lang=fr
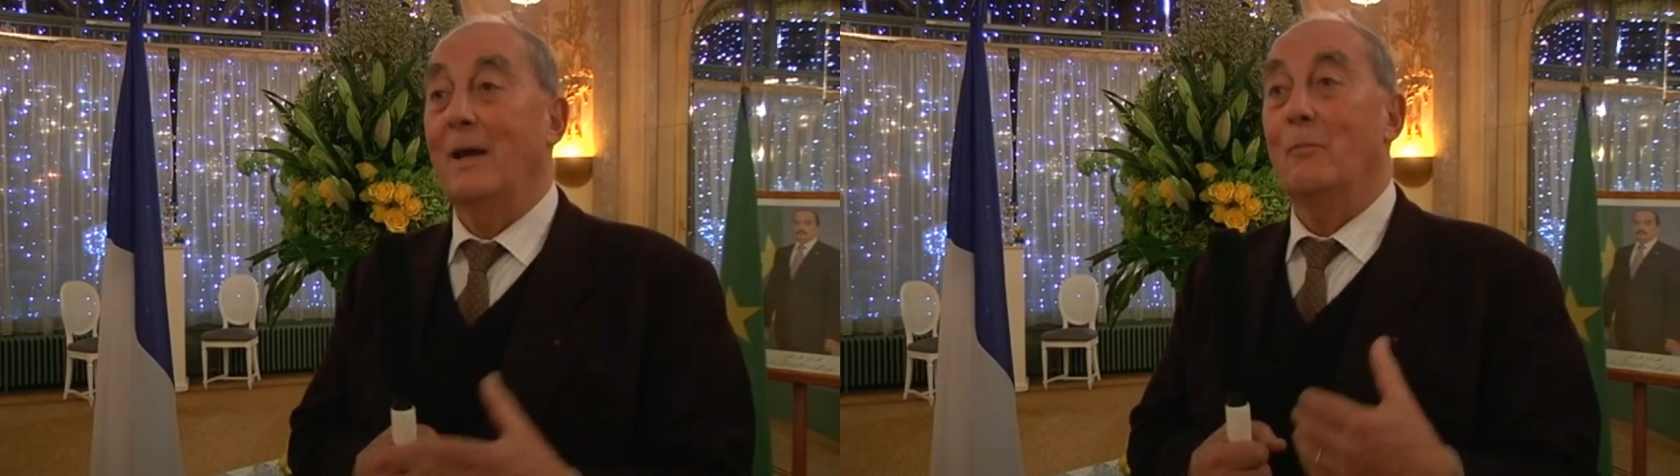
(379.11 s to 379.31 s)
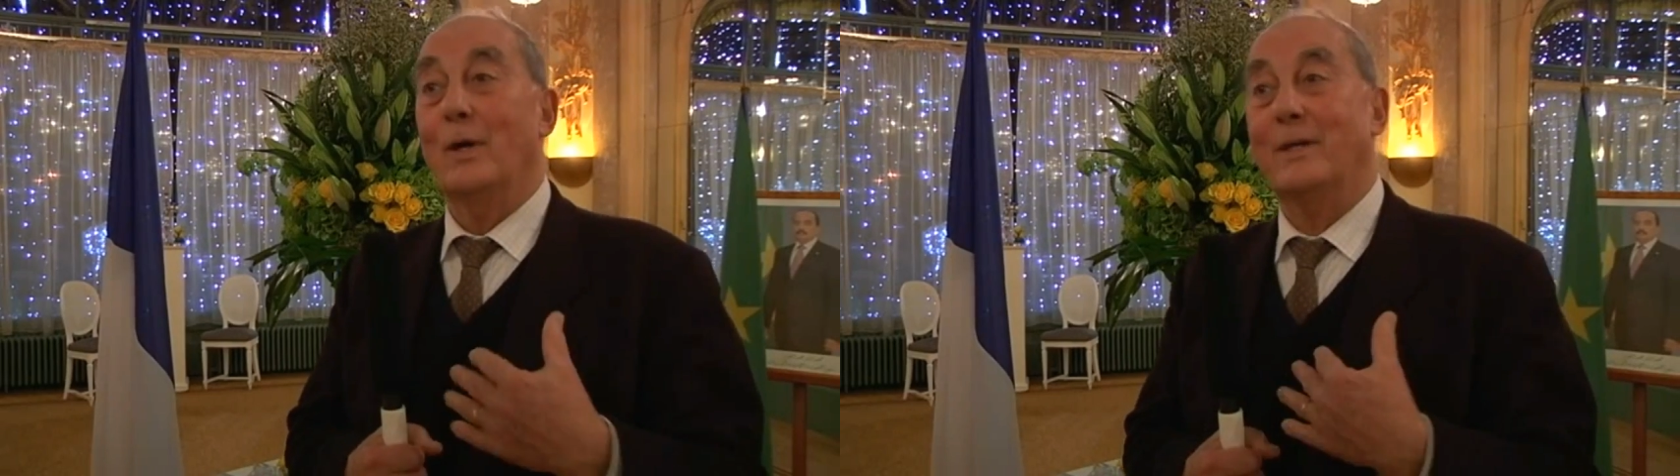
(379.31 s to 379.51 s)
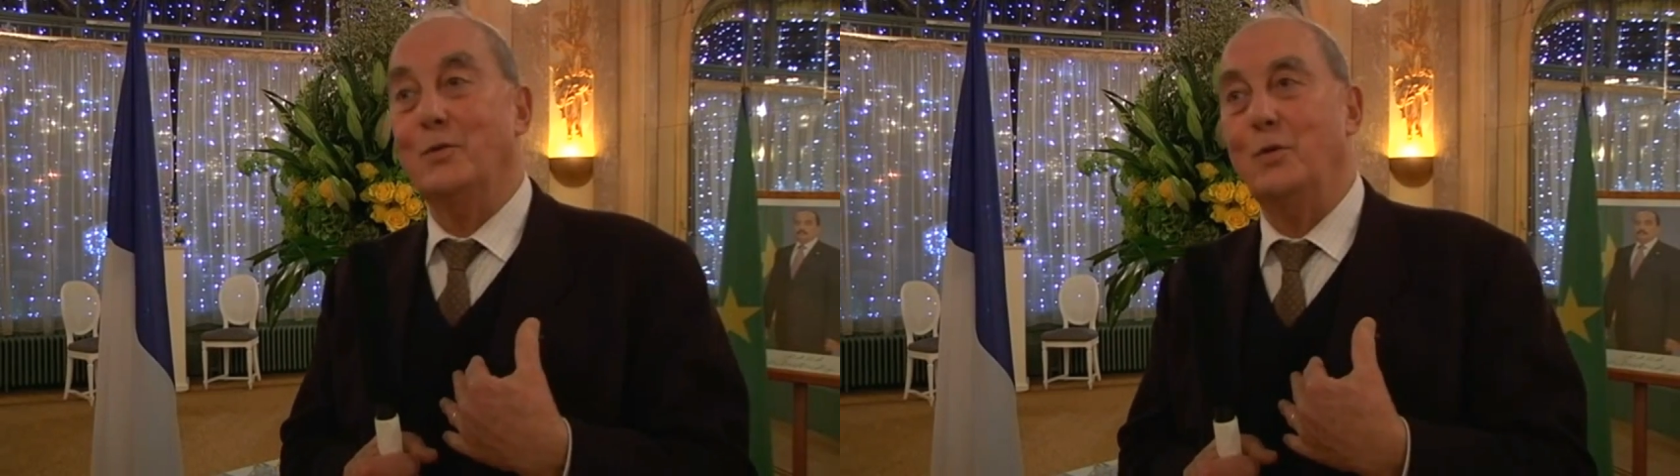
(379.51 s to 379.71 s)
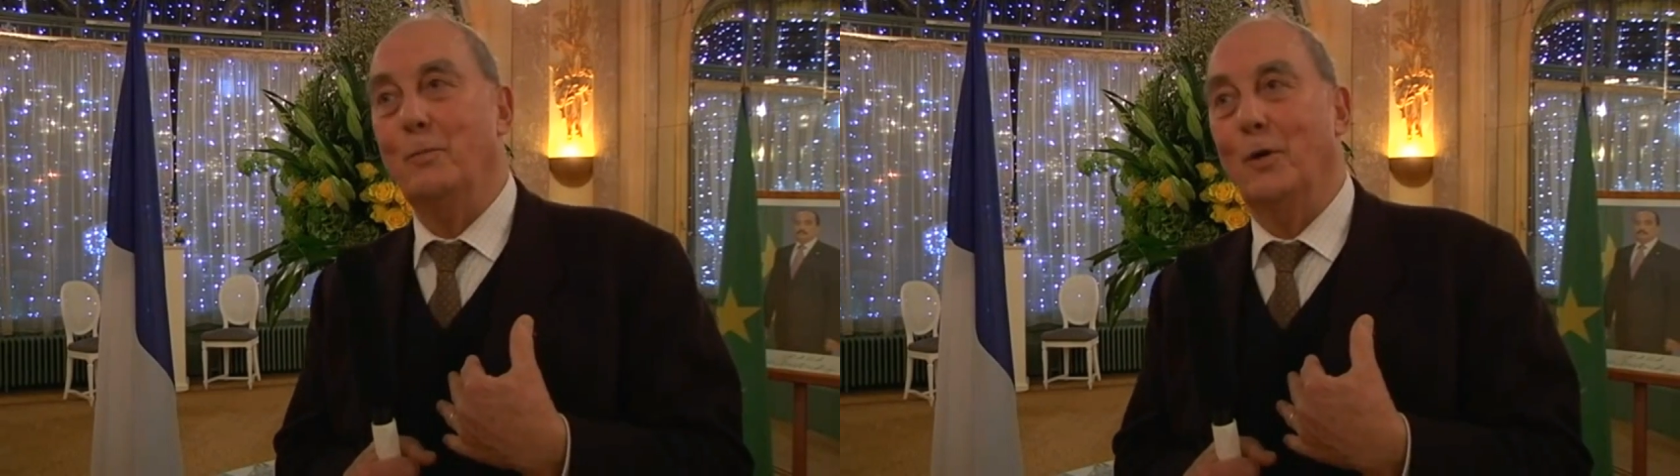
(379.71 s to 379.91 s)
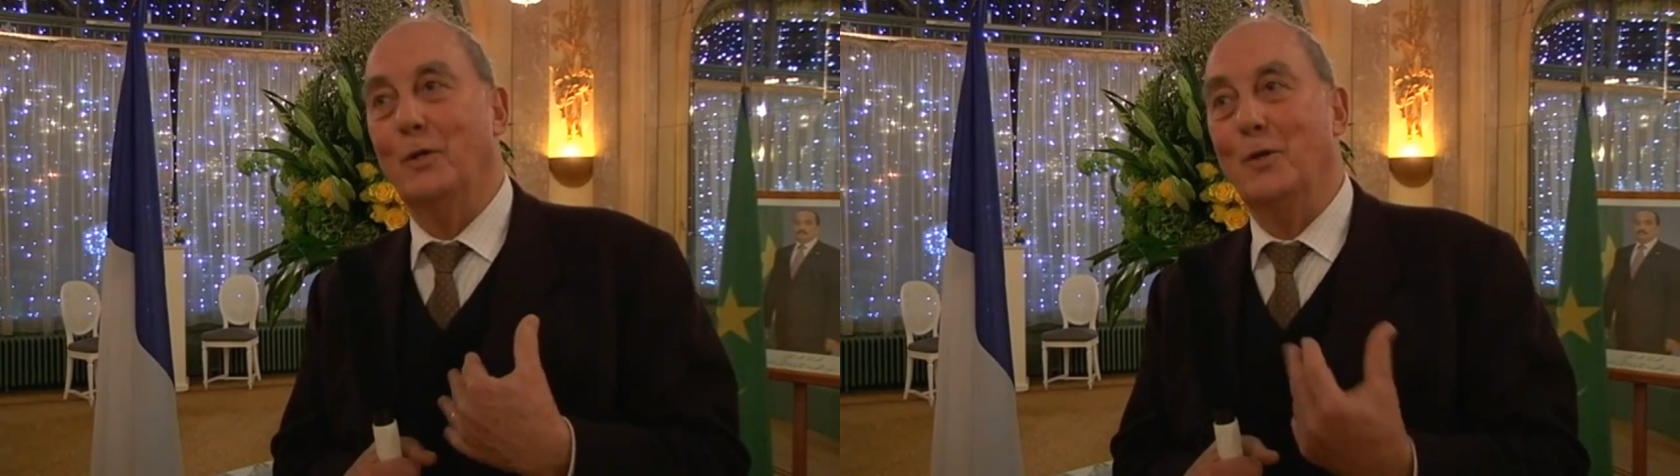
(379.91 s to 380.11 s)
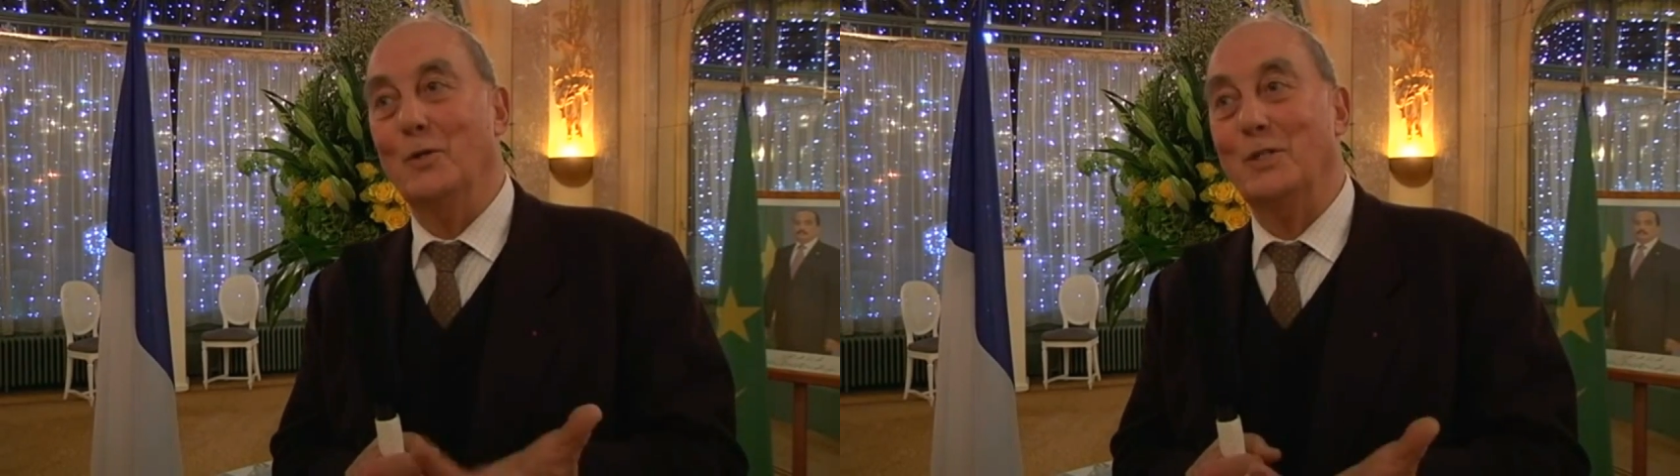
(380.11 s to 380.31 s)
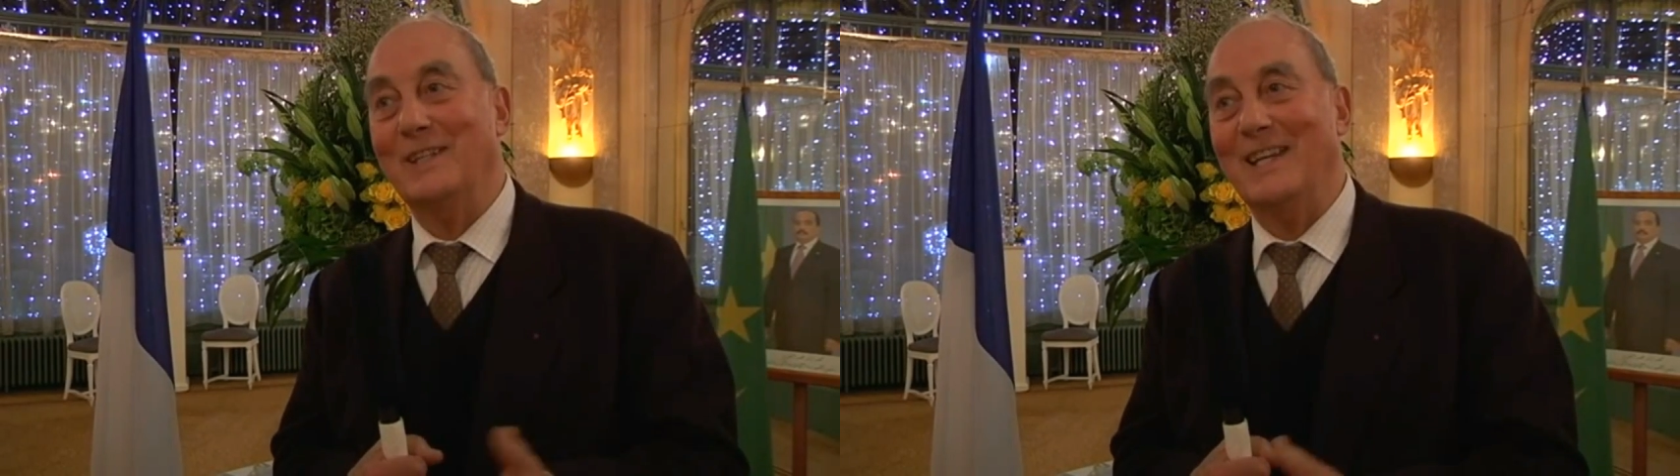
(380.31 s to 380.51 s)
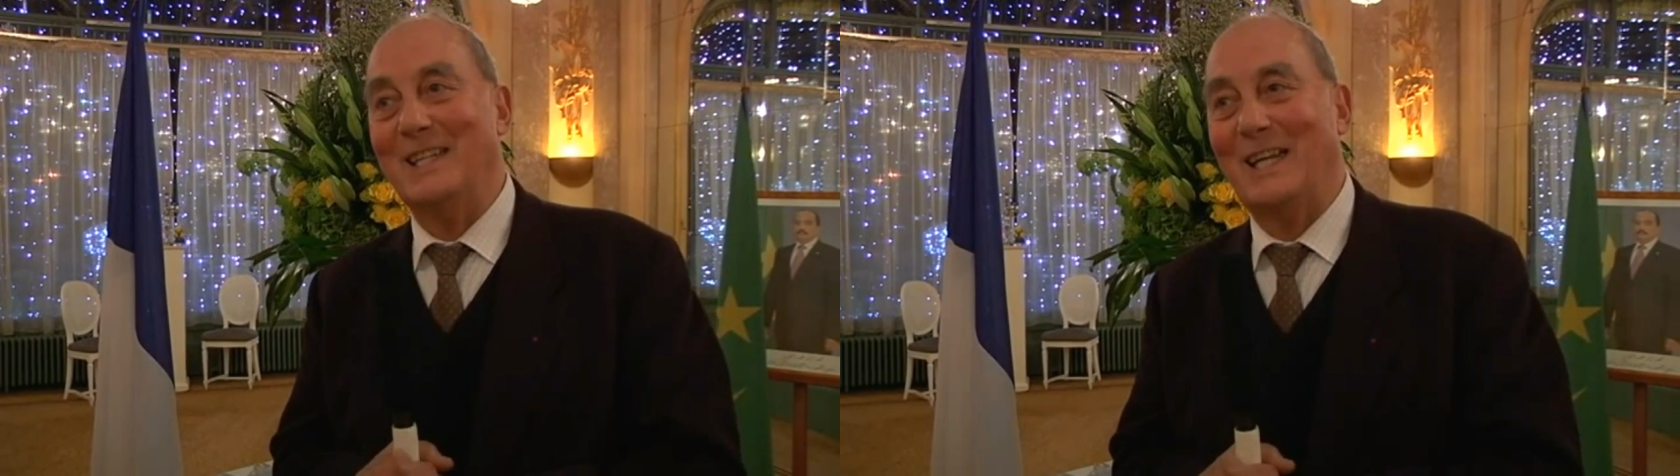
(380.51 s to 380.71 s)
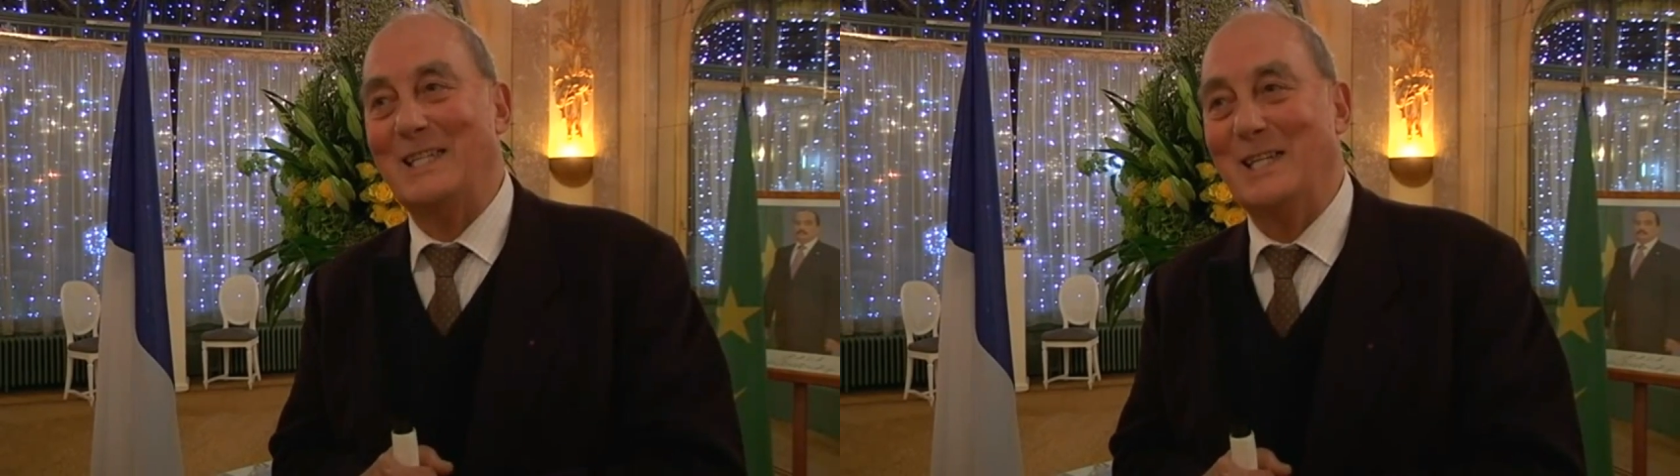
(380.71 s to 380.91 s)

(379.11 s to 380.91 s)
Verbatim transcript: Moi qui suis breton, j'étais très